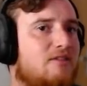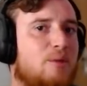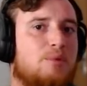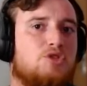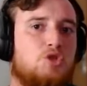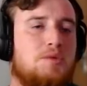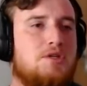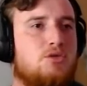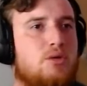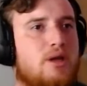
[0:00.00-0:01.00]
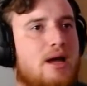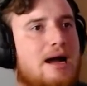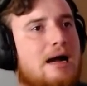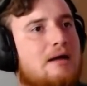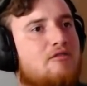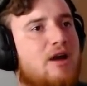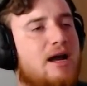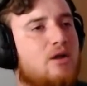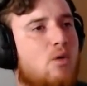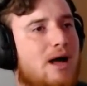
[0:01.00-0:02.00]
que veio para substituir a
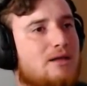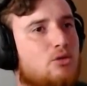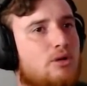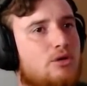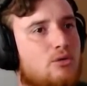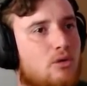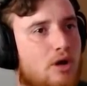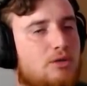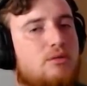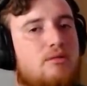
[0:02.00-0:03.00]
Ferrari 488,